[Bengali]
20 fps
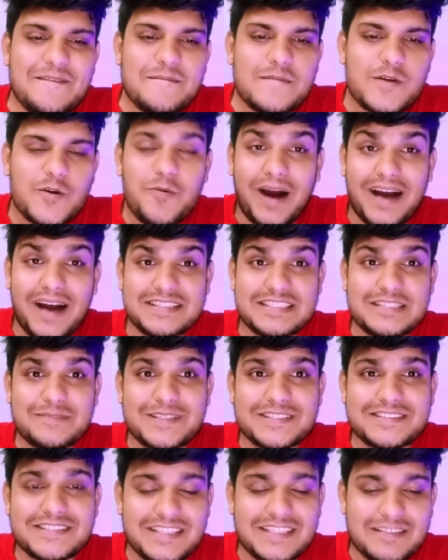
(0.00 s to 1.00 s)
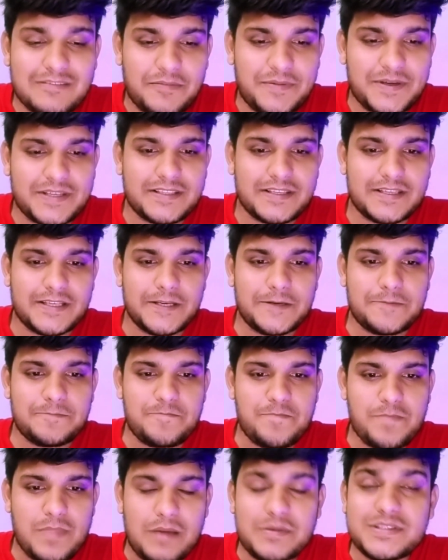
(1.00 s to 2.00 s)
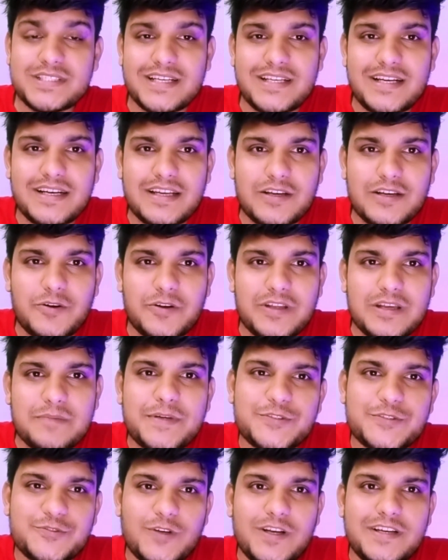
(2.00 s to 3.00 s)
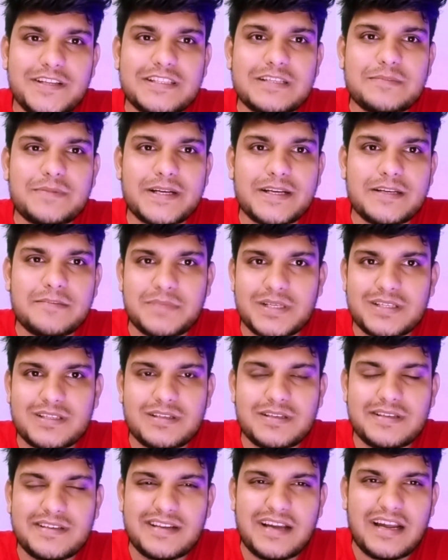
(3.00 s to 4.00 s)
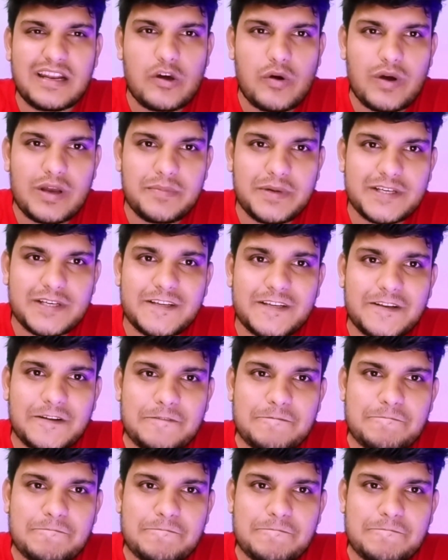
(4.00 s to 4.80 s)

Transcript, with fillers: খুব হাসি পাচ্ছে একটা ব্যাপার দেখে আমি জানি এটাকে অনেকে পার্সোনালি নিতে পারেন বাট না নেওয়াই বেটার